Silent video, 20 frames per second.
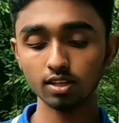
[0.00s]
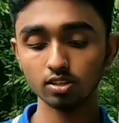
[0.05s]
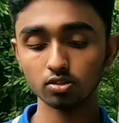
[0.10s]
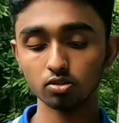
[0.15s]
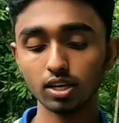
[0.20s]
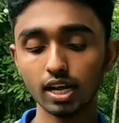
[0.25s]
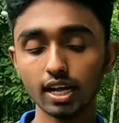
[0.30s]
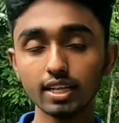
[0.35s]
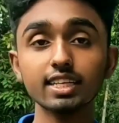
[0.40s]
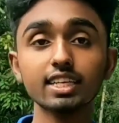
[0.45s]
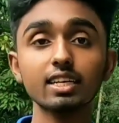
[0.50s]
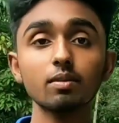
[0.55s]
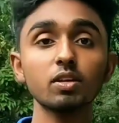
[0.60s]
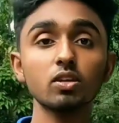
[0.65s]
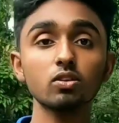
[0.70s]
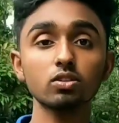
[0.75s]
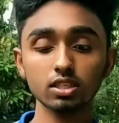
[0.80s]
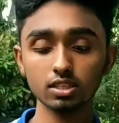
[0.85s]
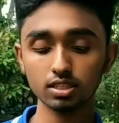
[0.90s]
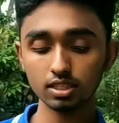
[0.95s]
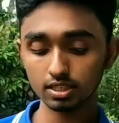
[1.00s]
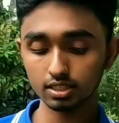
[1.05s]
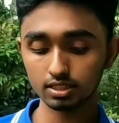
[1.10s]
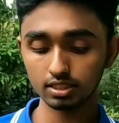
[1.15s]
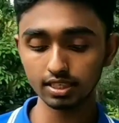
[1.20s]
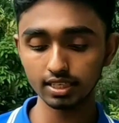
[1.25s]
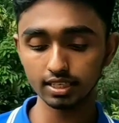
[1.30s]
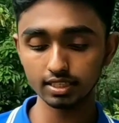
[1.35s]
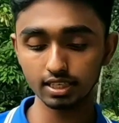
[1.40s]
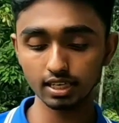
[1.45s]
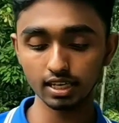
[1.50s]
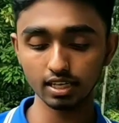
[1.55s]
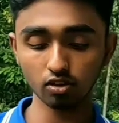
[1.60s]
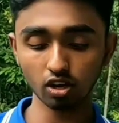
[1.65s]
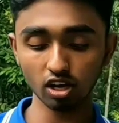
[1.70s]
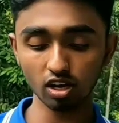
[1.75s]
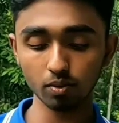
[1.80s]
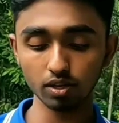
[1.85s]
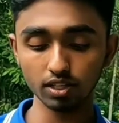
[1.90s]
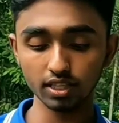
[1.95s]
তো ডান দিকে বিউ সিটির দিকে সিলেক্ট
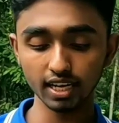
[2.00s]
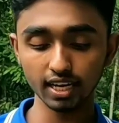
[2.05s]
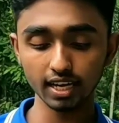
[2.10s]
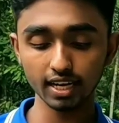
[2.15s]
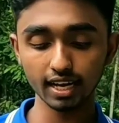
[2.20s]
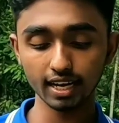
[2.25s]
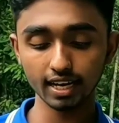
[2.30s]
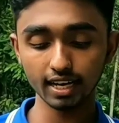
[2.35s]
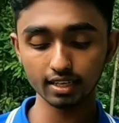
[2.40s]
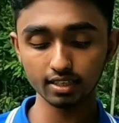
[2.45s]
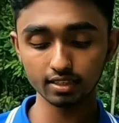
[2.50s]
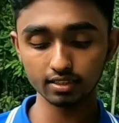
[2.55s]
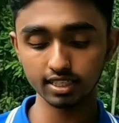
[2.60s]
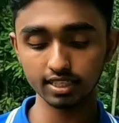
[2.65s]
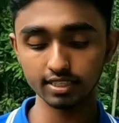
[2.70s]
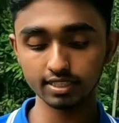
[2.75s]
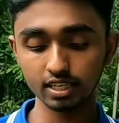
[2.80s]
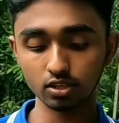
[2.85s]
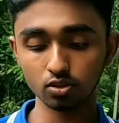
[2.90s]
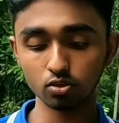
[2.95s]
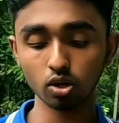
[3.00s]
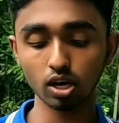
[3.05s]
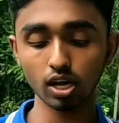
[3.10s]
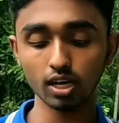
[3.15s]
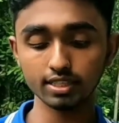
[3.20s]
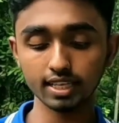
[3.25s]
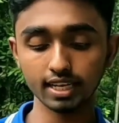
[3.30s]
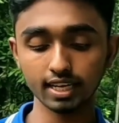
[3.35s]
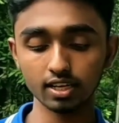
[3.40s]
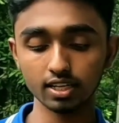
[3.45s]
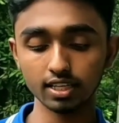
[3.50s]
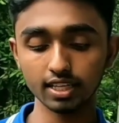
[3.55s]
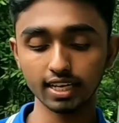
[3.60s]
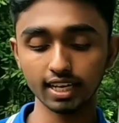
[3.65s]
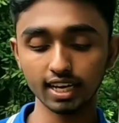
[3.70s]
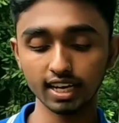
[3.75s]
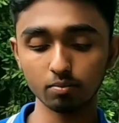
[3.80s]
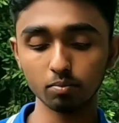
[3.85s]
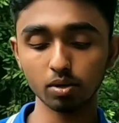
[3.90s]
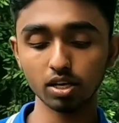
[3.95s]
করার পর দেখেন এখন যে সিটগুলো আছে এখানে
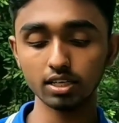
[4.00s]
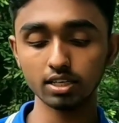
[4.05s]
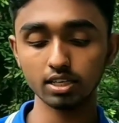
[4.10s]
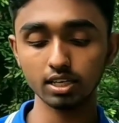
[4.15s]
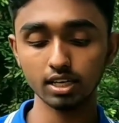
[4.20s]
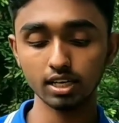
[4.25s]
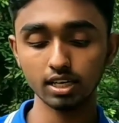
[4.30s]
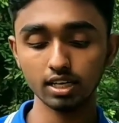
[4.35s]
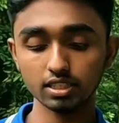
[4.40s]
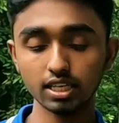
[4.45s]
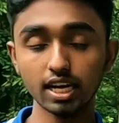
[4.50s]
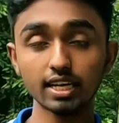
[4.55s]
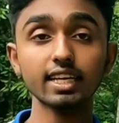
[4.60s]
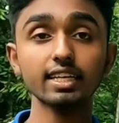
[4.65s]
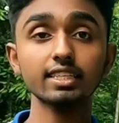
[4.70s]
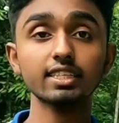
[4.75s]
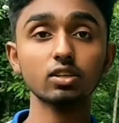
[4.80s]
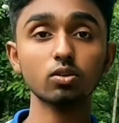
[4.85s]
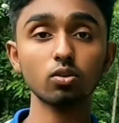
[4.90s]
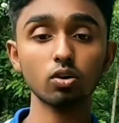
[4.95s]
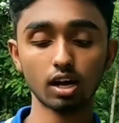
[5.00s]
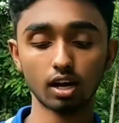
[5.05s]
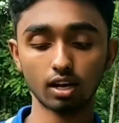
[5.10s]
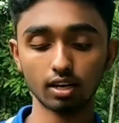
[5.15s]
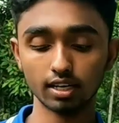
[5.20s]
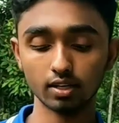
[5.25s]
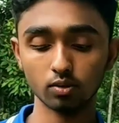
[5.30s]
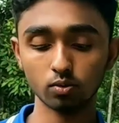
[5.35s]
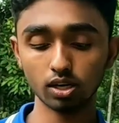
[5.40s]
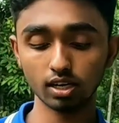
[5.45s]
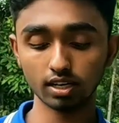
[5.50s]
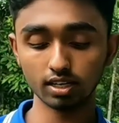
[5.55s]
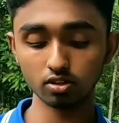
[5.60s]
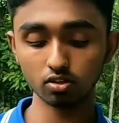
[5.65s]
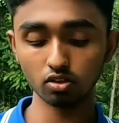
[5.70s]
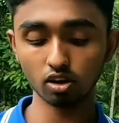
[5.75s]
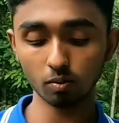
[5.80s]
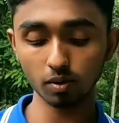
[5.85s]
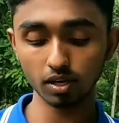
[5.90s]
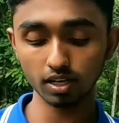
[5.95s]
দেখেন একবারে সাদা যেগুলা এগুলা
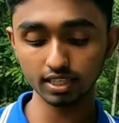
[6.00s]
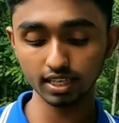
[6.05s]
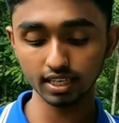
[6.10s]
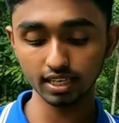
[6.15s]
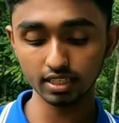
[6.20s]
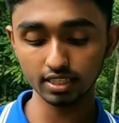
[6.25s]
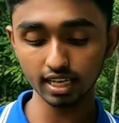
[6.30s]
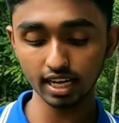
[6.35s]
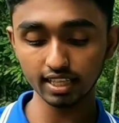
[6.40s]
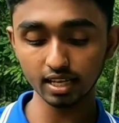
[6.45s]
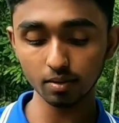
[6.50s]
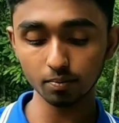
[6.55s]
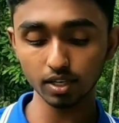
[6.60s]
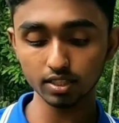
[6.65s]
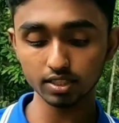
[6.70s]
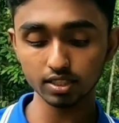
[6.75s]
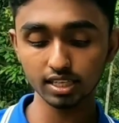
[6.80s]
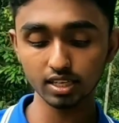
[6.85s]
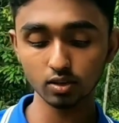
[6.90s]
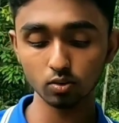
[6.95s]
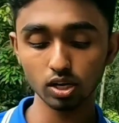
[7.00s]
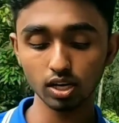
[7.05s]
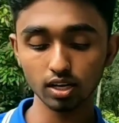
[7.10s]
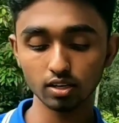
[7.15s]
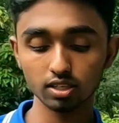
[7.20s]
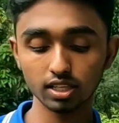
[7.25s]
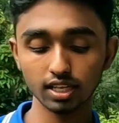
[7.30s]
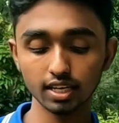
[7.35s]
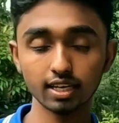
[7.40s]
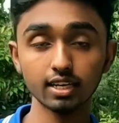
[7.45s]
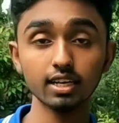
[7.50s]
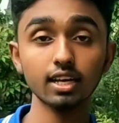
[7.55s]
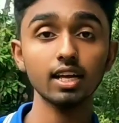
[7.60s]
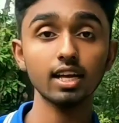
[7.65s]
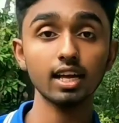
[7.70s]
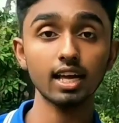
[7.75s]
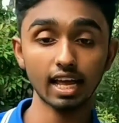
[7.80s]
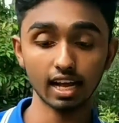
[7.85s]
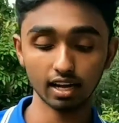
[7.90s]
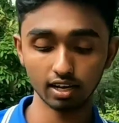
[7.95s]
কিন্তু হবে না দেখেন সাদার পাশে যেগুলো এখন দেখেন
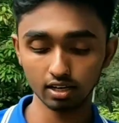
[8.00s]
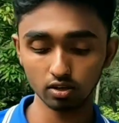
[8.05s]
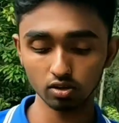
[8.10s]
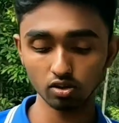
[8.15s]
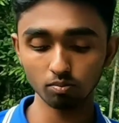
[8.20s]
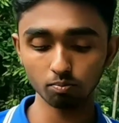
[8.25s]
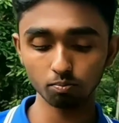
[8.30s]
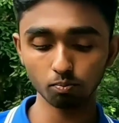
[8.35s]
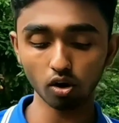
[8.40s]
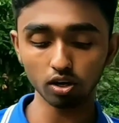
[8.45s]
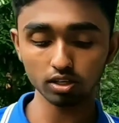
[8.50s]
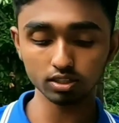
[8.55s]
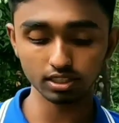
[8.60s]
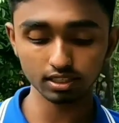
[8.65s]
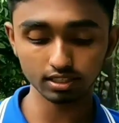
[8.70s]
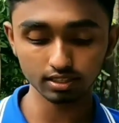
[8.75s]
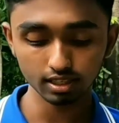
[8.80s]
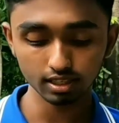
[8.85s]
এখানেও বক্স